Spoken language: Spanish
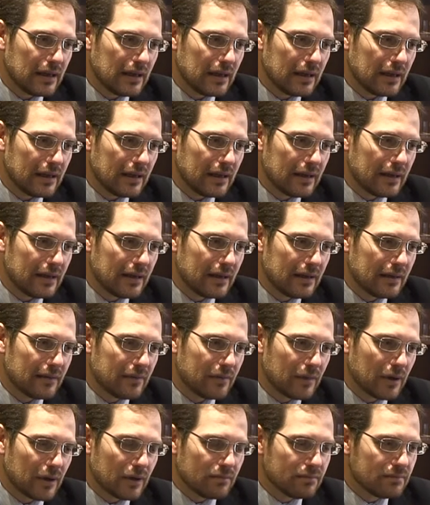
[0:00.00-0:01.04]
eh,
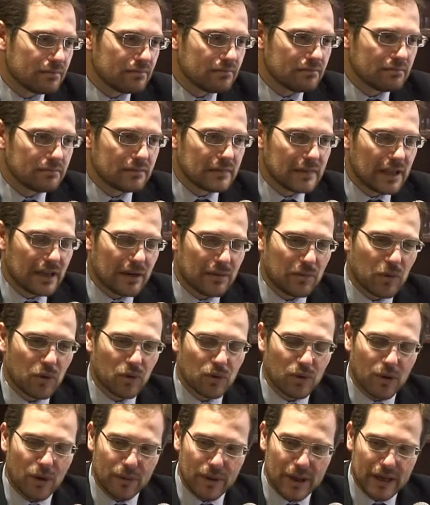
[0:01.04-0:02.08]
bueno, tenemos un
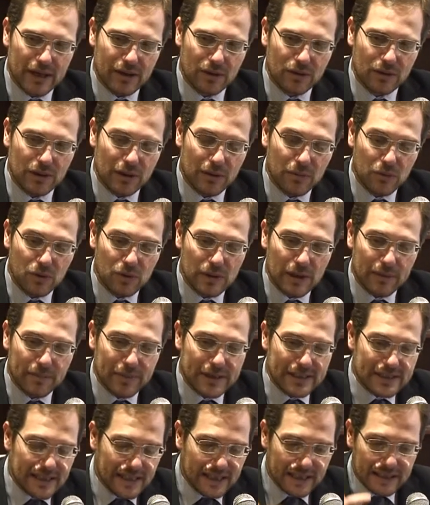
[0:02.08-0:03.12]
gobierno, tenemos una
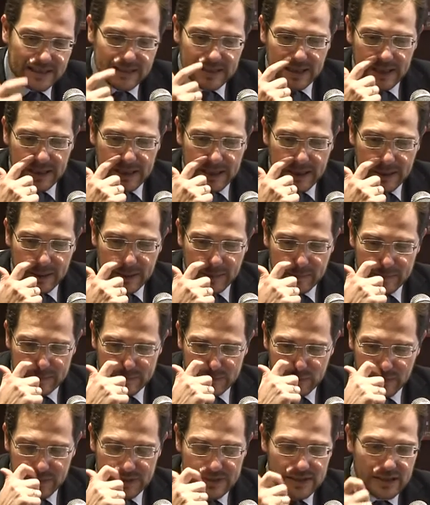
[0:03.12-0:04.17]
presidenta que
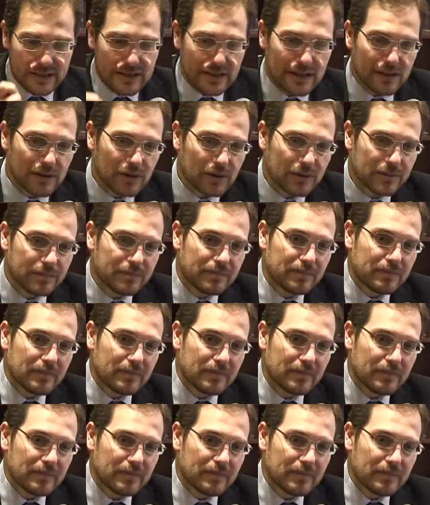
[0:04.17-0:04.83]
yo a veces digo,